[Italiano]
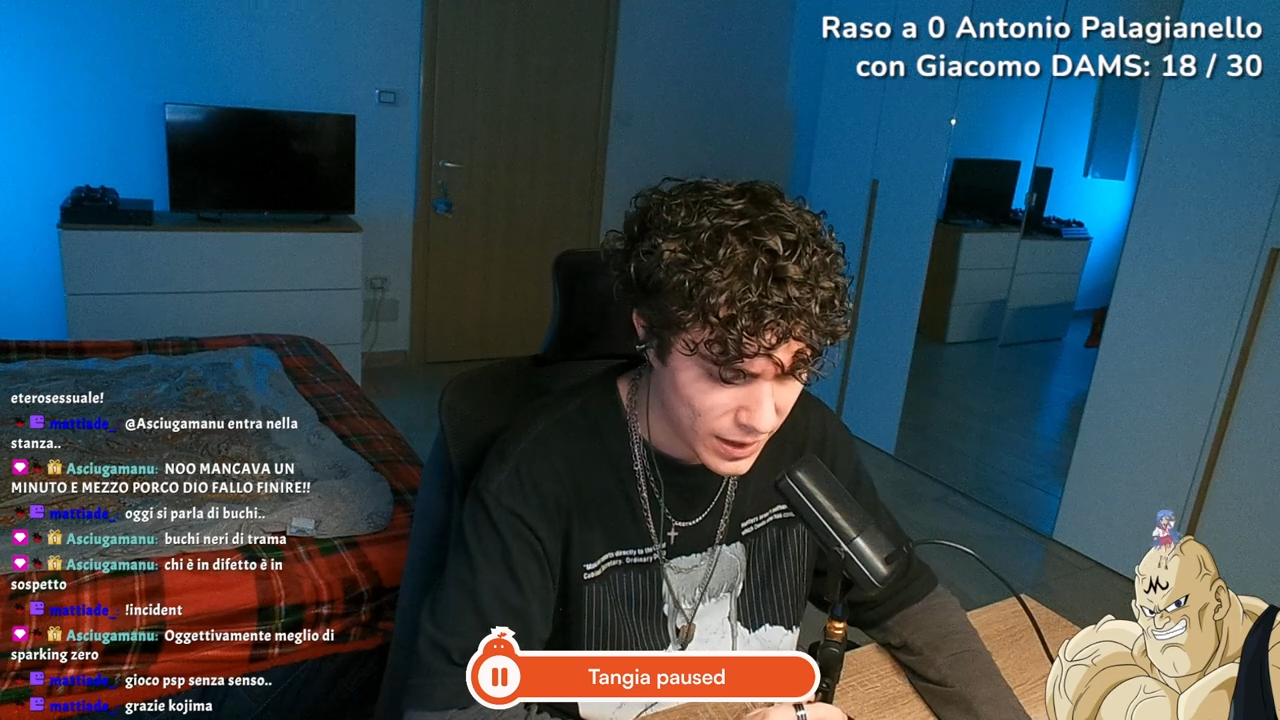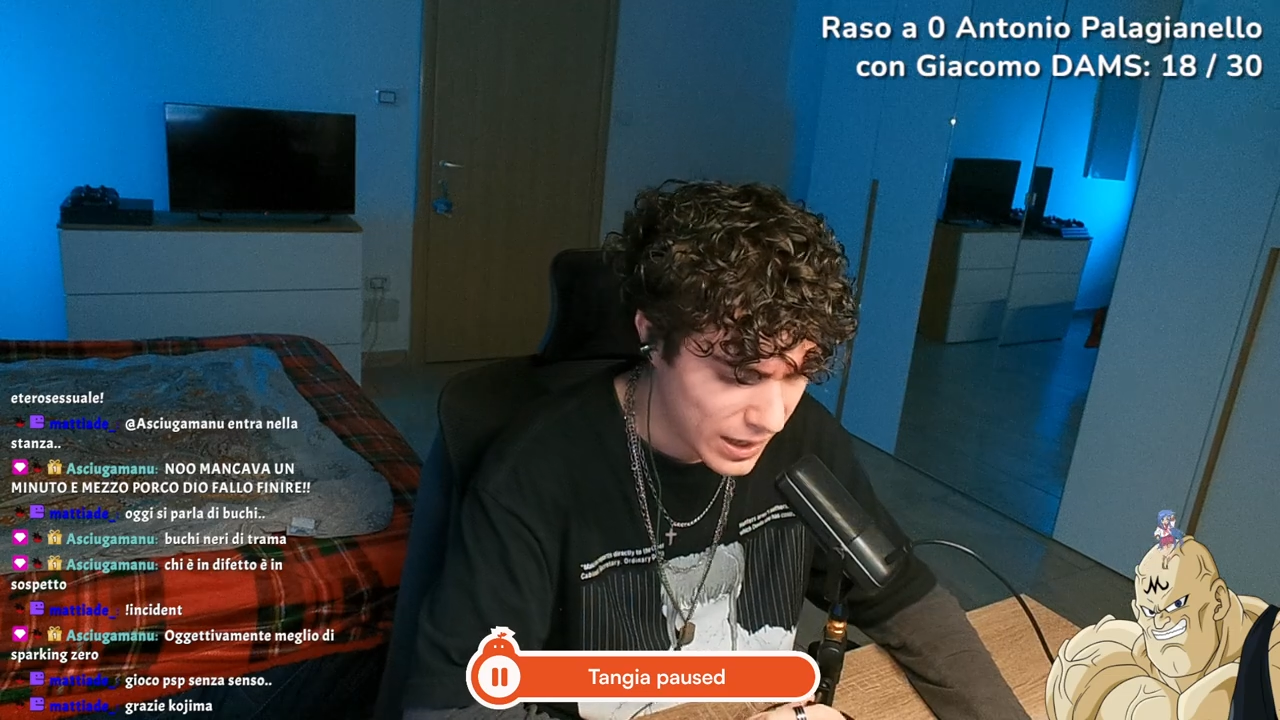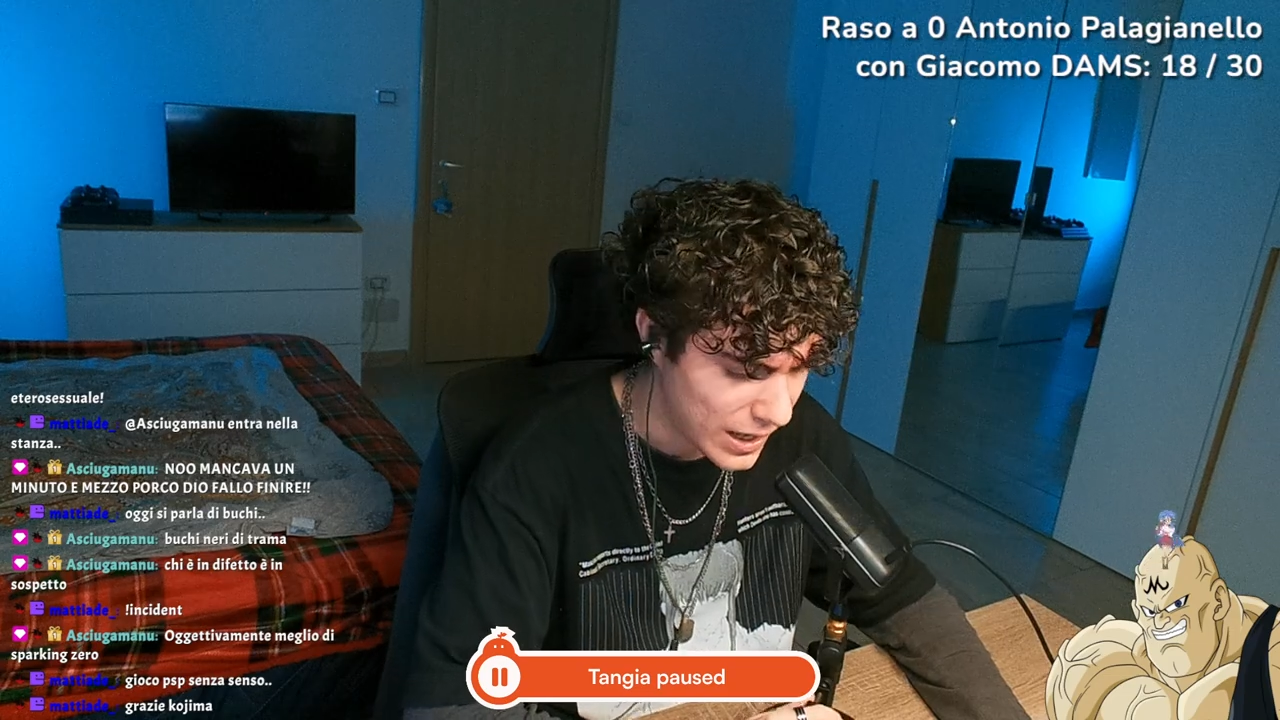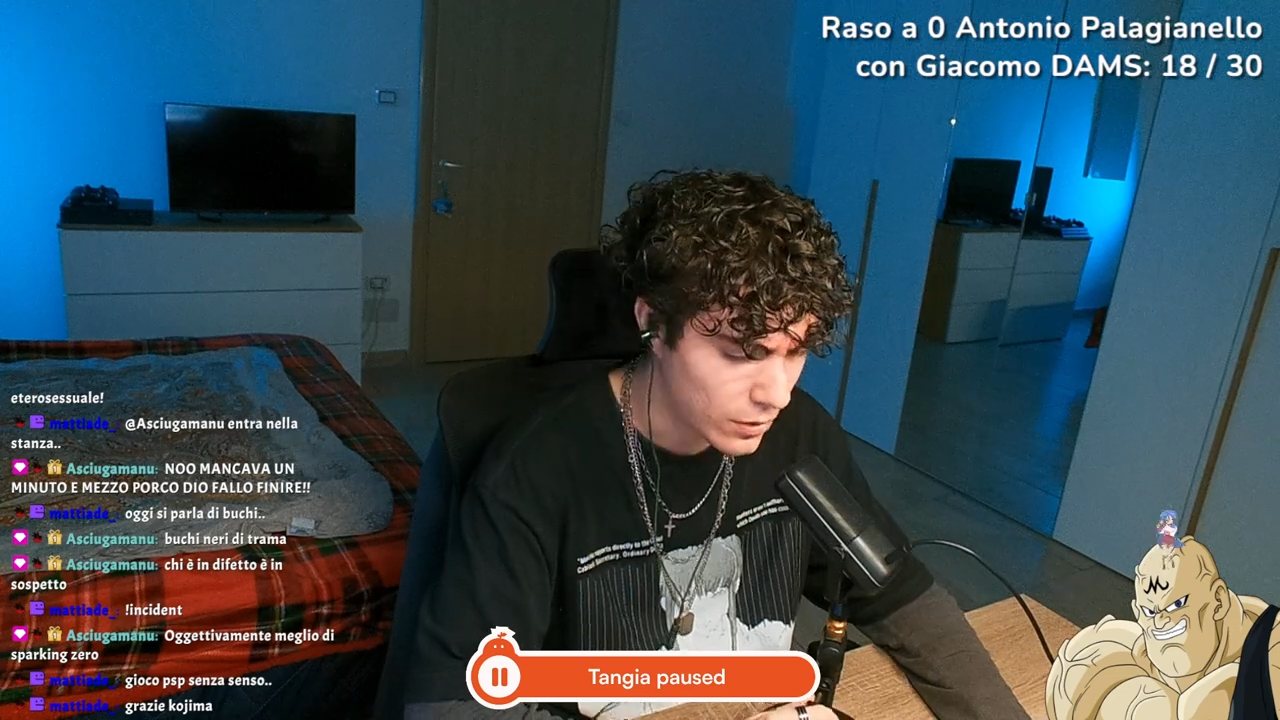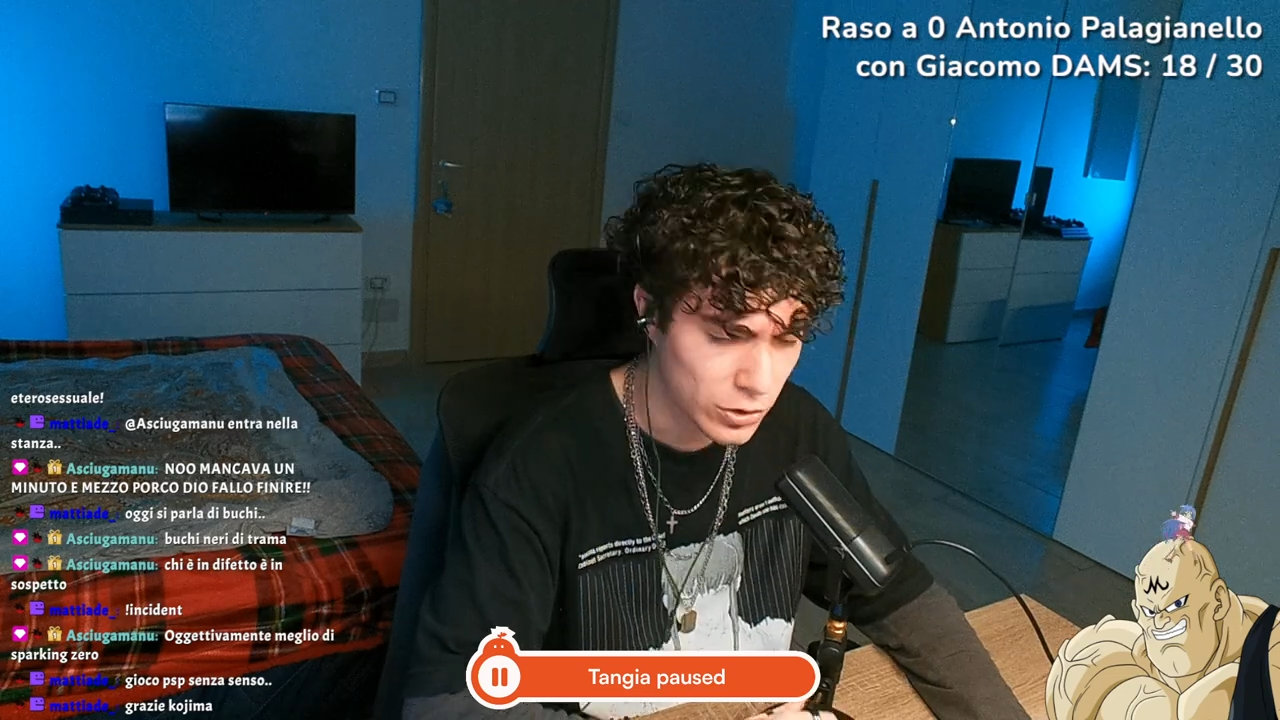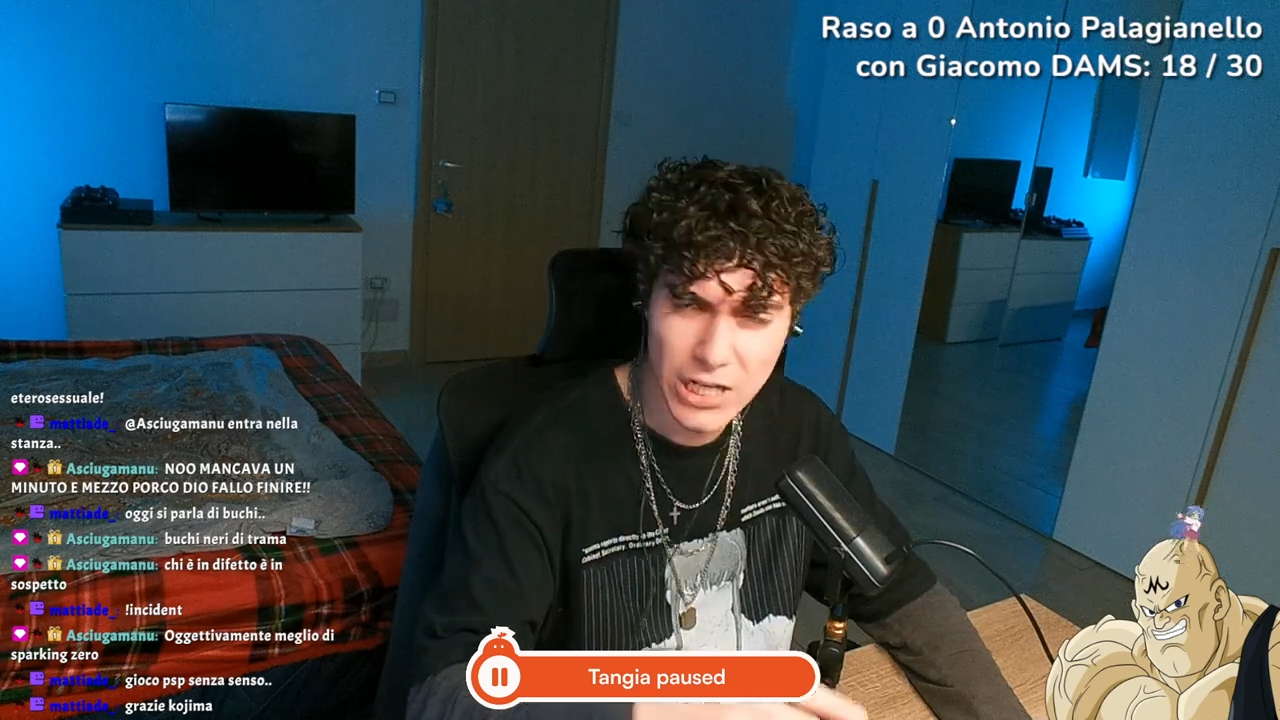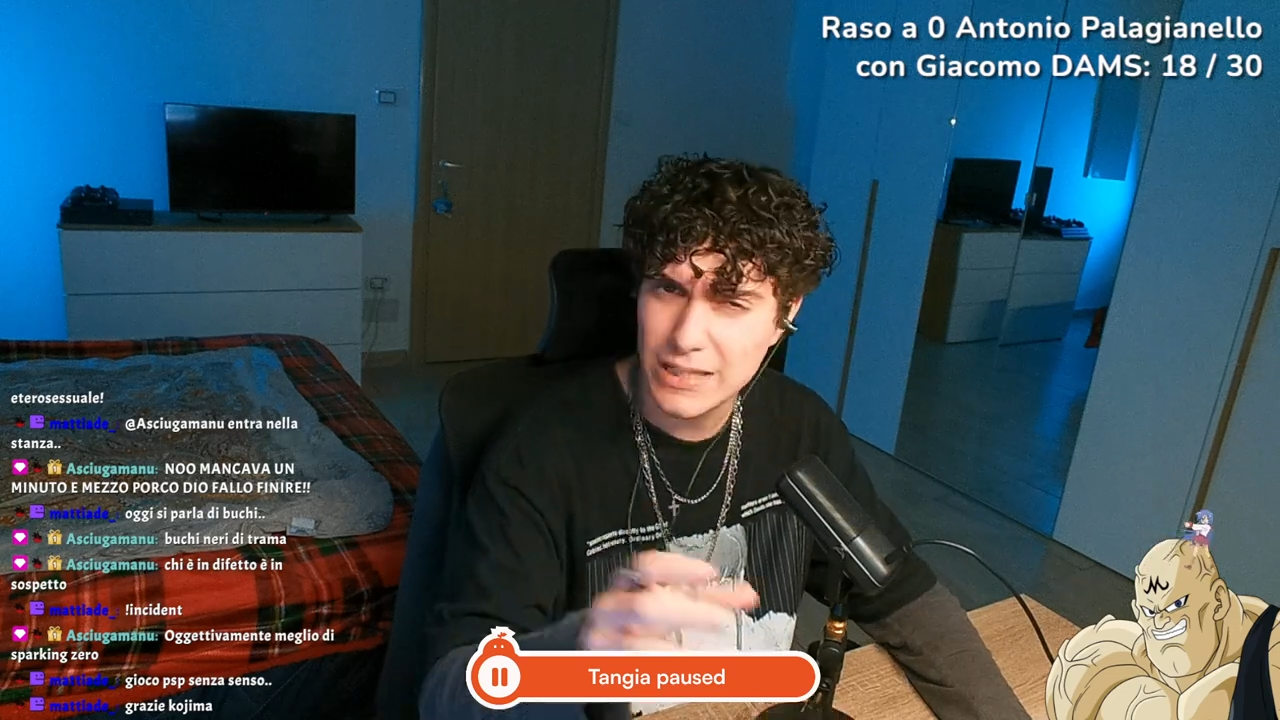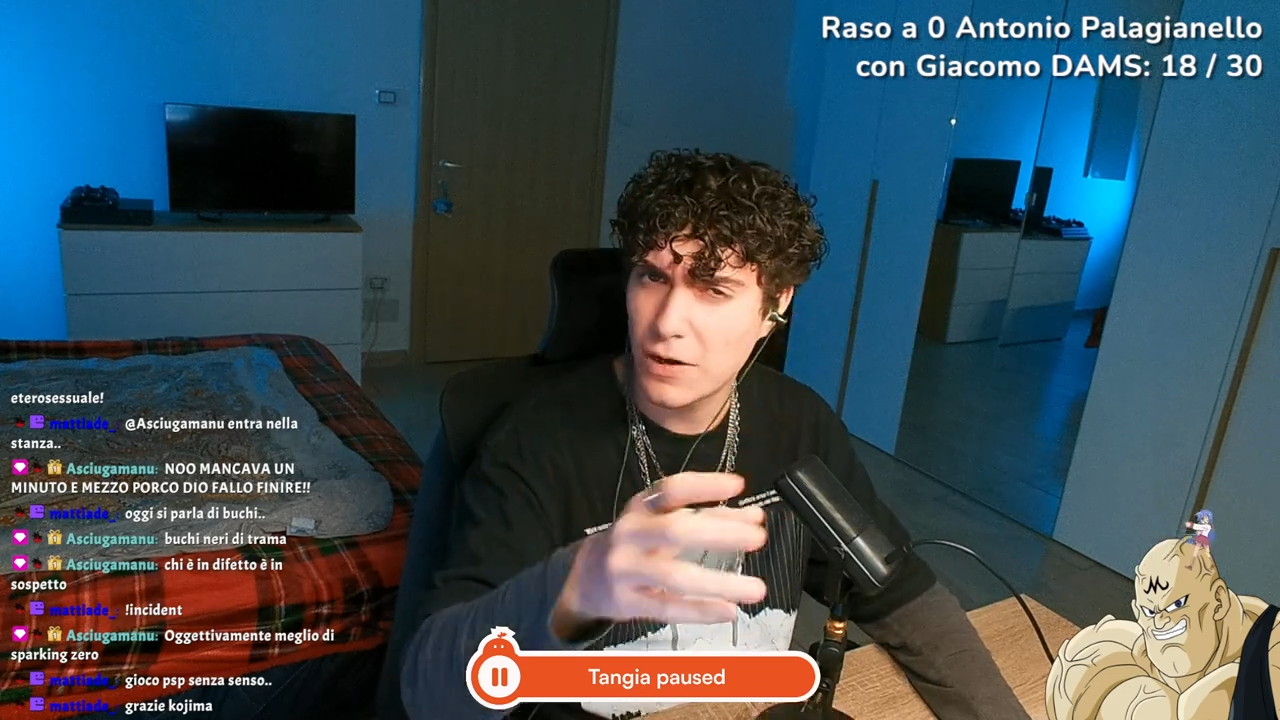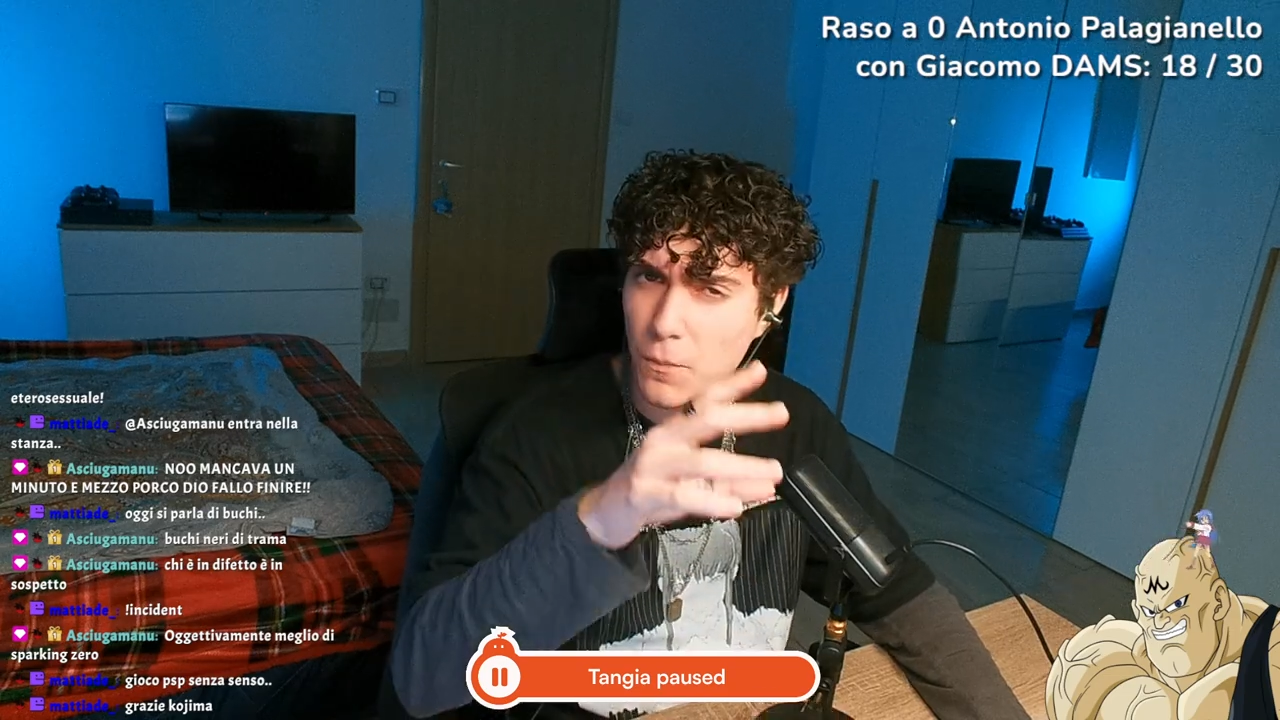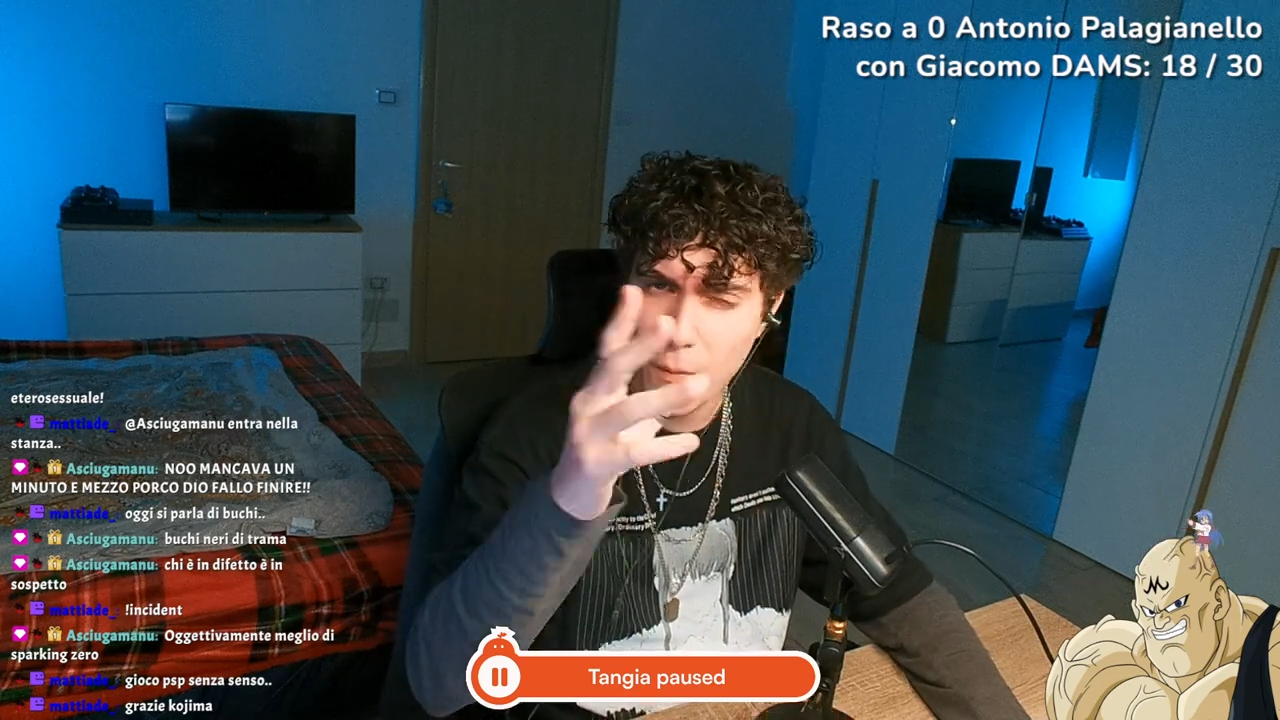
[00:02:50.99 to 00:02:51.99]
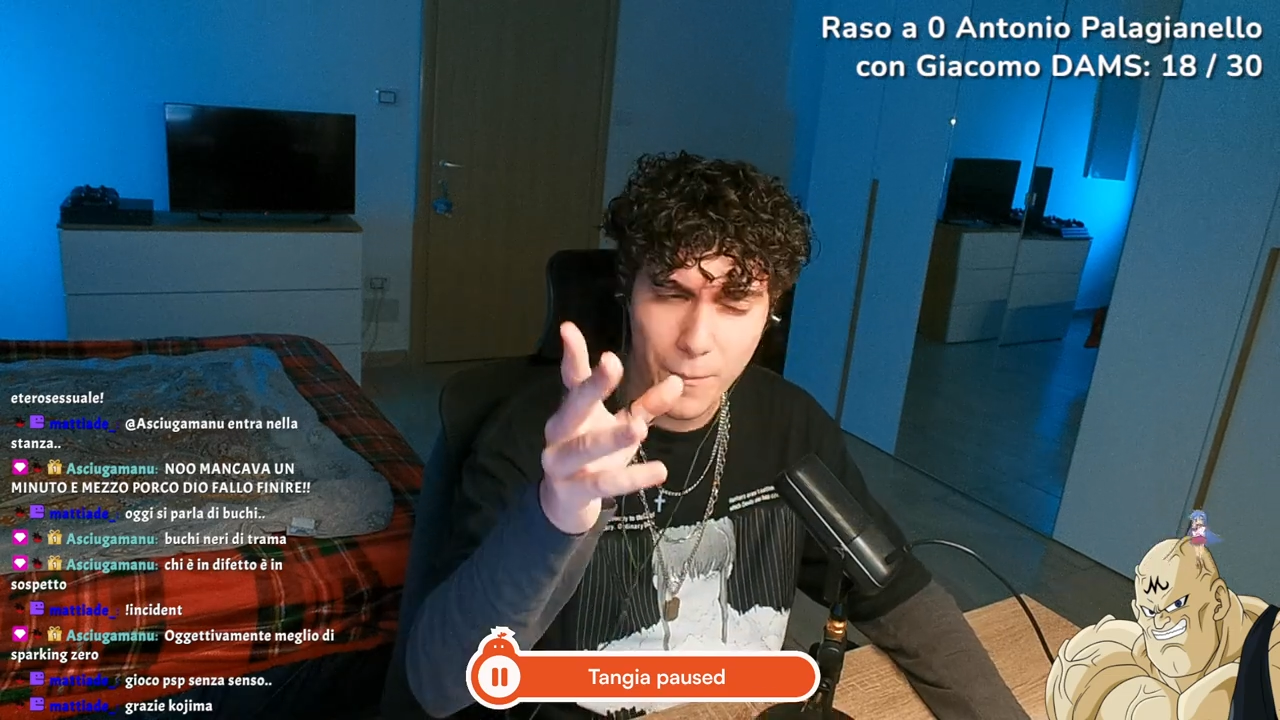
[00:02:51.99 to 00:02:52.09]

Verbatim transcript: e Gogeta era un po'